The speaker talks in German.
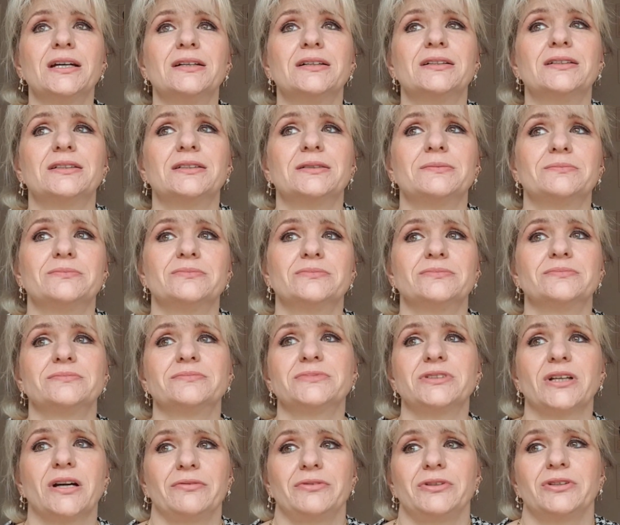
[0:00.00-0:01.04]
Ähm,
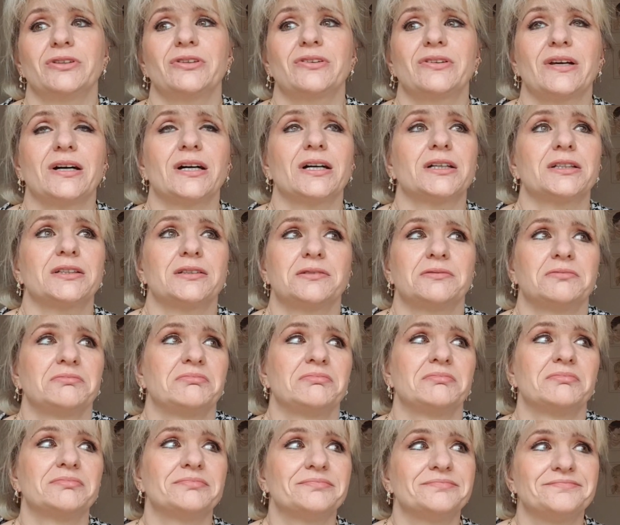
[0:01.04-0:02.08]
ja, wie gesagt,
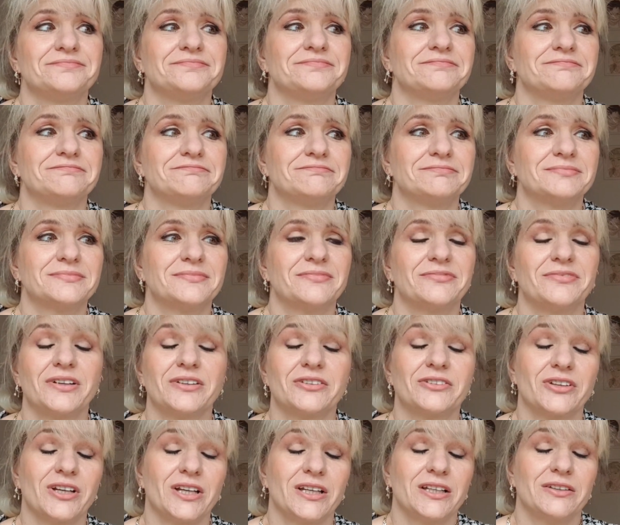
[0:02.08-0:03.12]

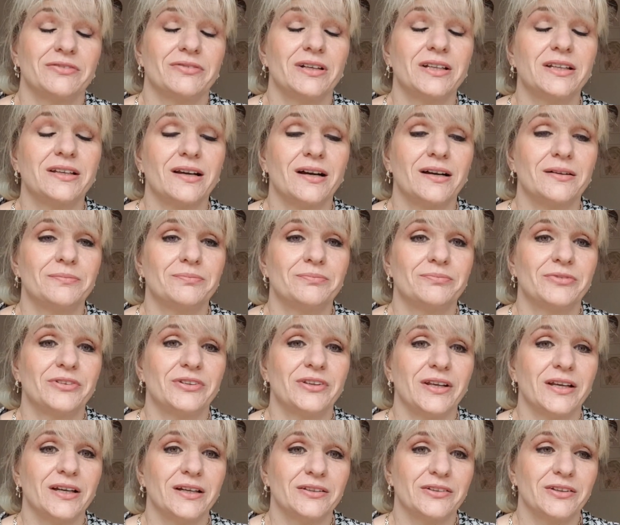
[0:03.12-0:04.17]
wahrscheinlich, weil ich halt
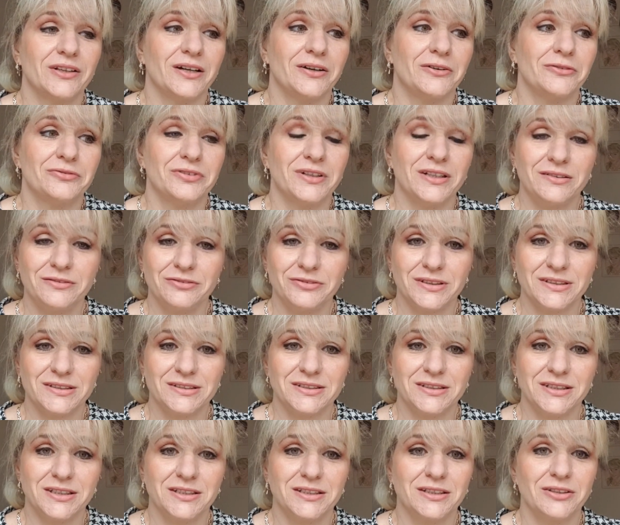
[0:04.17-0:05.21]
sehr, sehr auf Fett
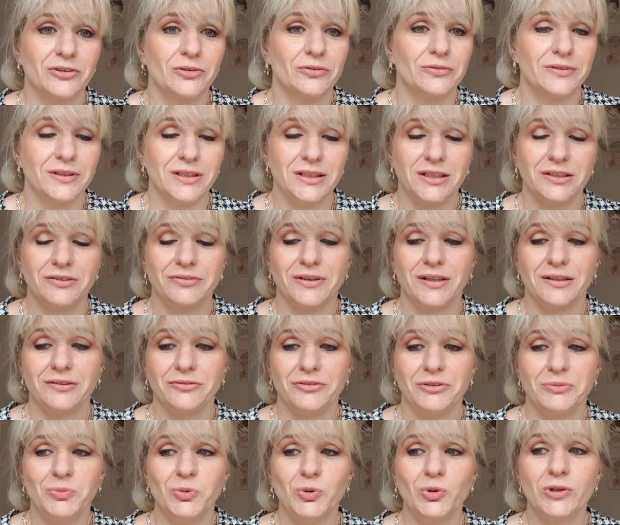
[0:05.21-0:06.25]
verzichte, so wenig Fett
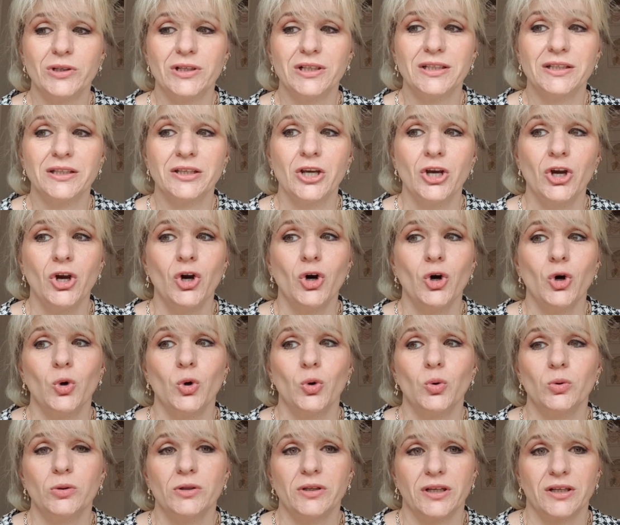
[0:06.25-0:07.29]
wie möglich.
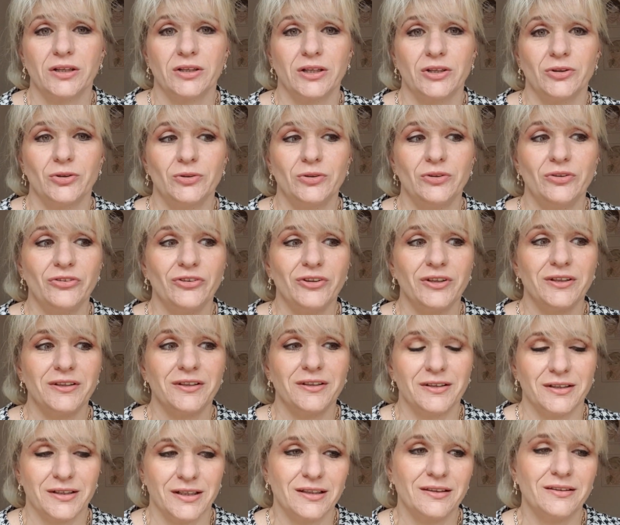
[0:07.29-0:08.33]
Und dann können
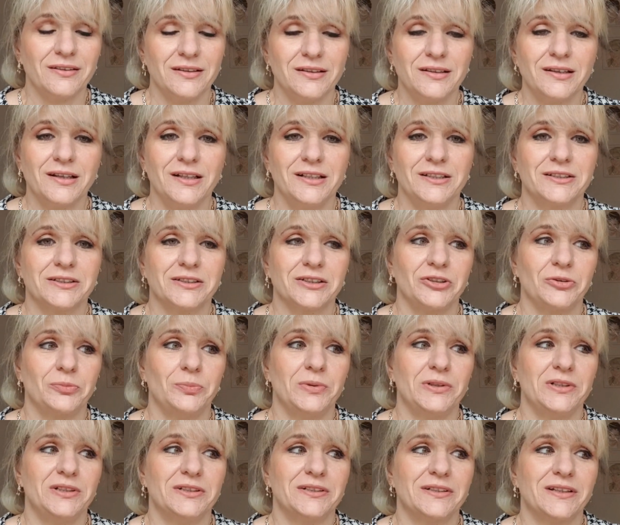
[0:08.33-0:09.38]
sich, kann sich Gallengries
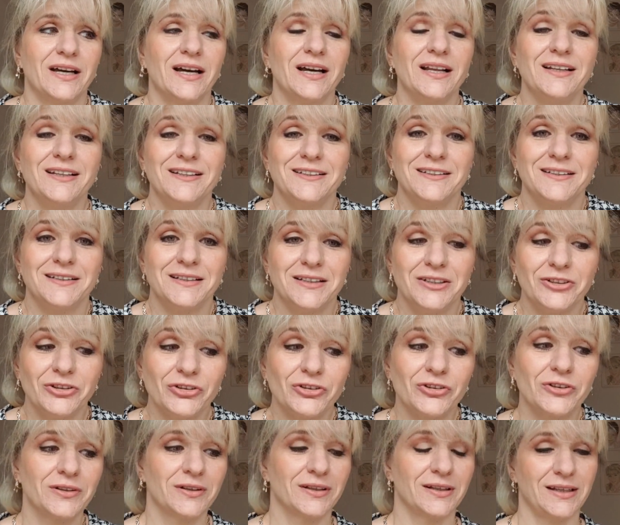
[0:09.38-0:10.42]
bilden.
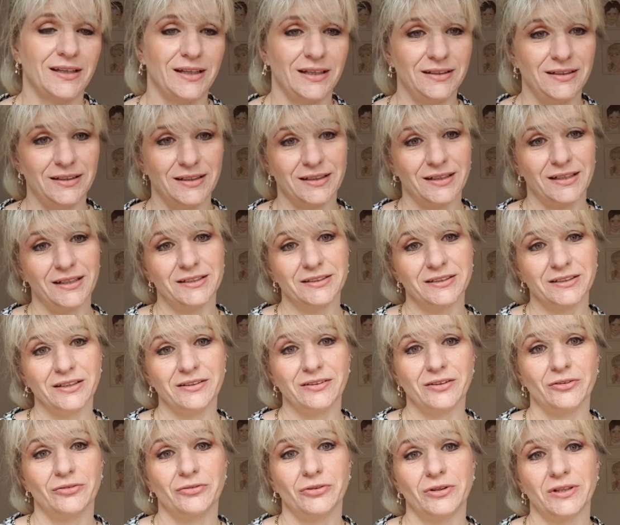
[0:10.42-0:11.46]
Allerdings kann der
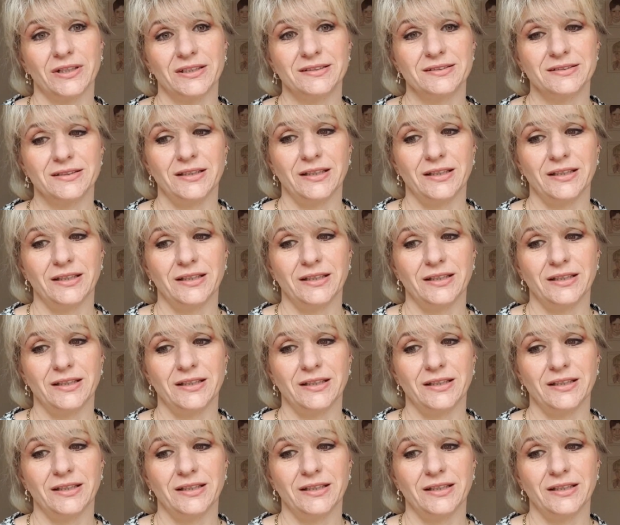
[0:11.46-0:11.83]
Gallengries auch von ganz